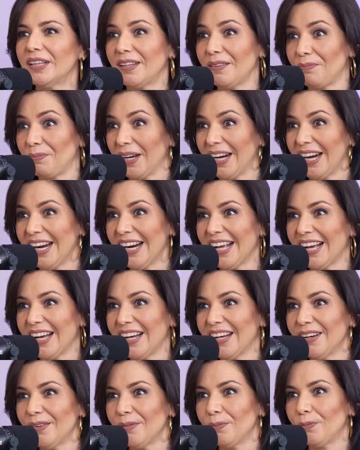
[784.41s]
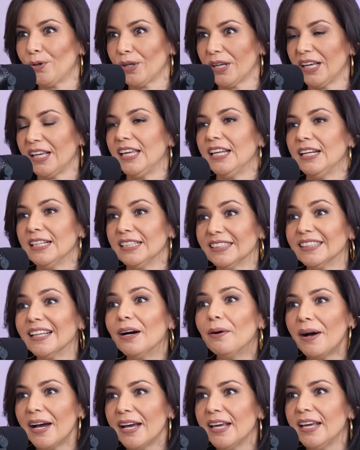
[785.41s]
que te pegara? Porque quien
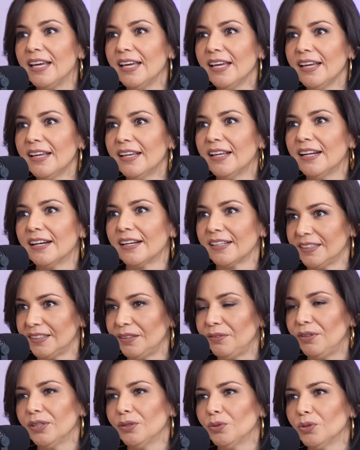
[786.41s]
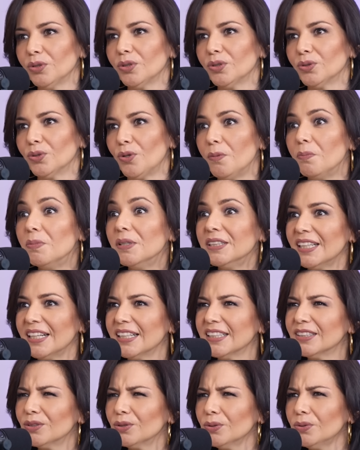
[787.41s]
estaba ahí recibiendo esos golpes
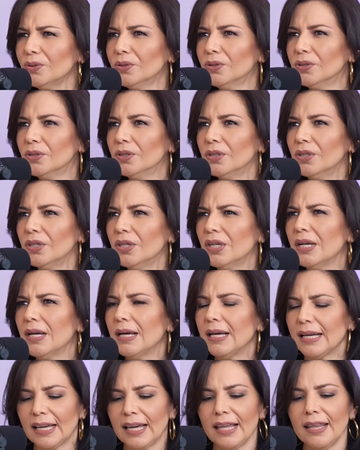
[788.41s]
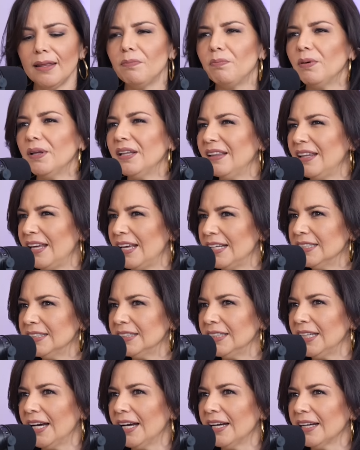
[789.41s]
eras tú. ¿Qué
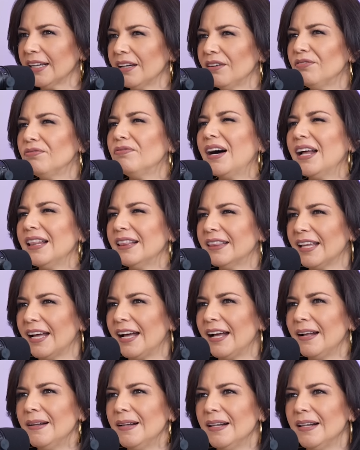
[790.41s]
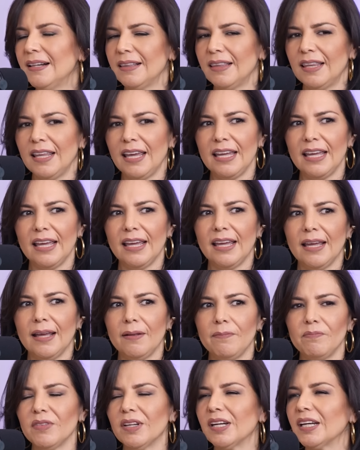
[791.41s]
dependencia, qué falta
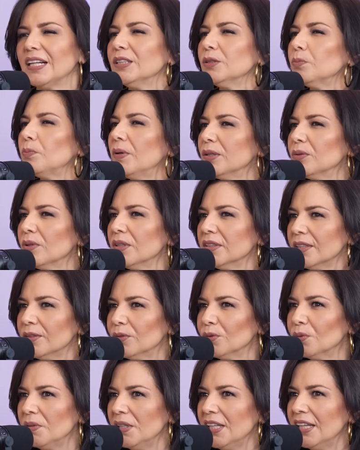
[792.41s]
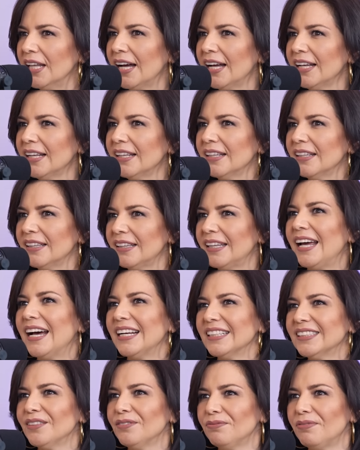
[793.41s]
de respeto ante tu vida te
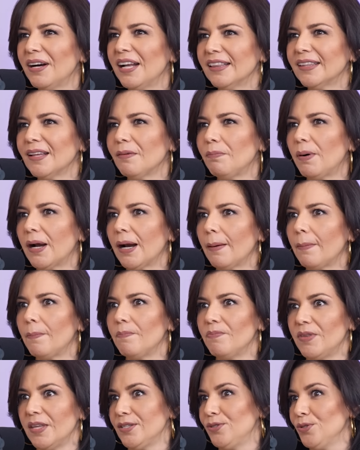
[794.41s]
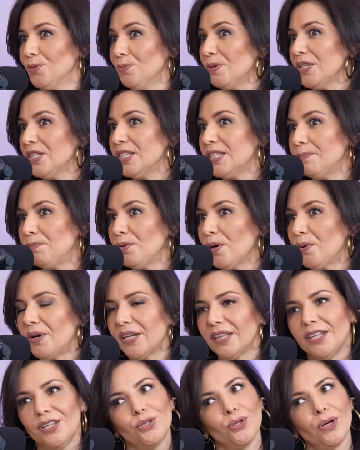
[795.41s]
hace falta para desde un principio
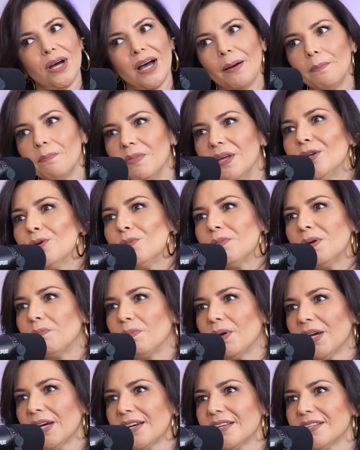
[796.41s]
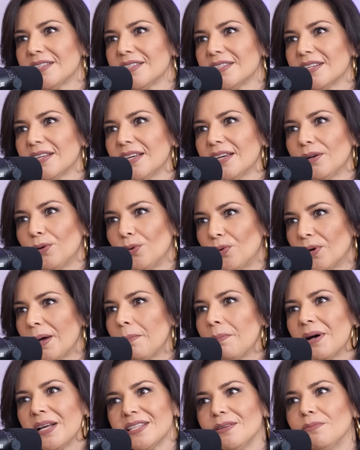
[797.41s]
haber dicho, a mí no me pegues,
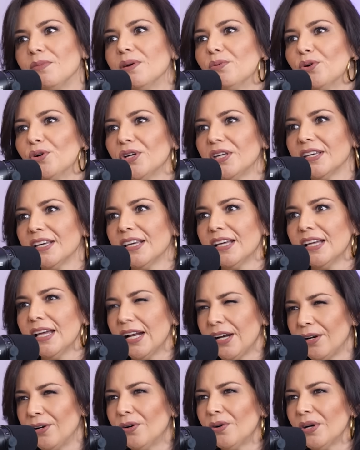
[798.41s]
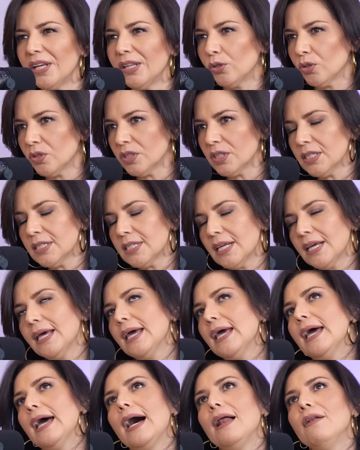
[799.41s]
una más y me voy? ¿No? Entonces,
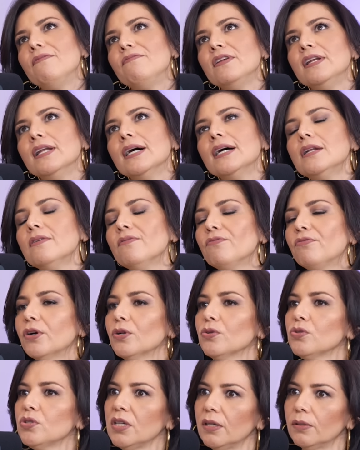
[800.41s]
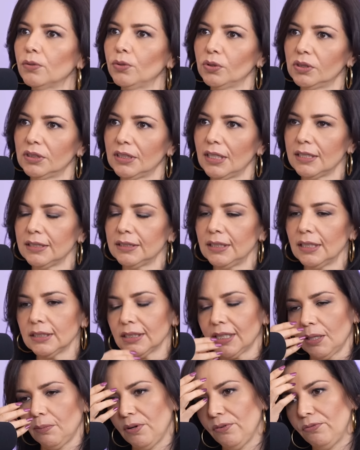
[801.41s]
al final fueron
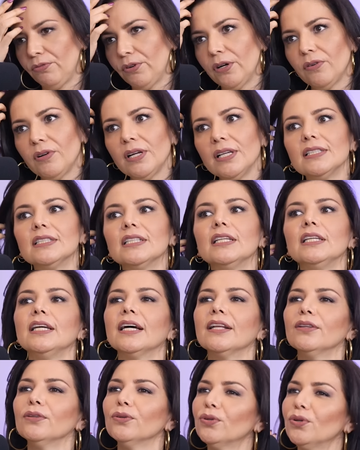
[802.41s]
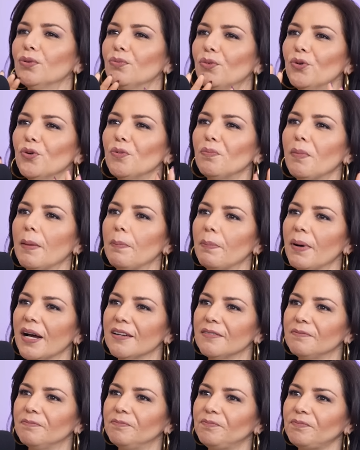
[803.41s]
circunstancias que me fueron enseñando como un
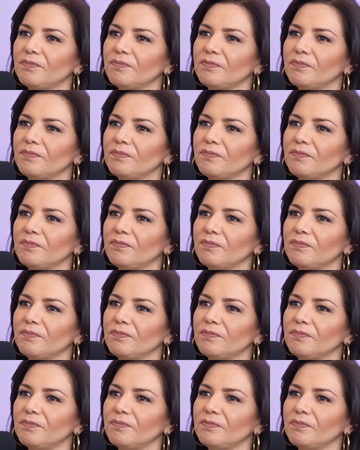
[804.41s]
mapa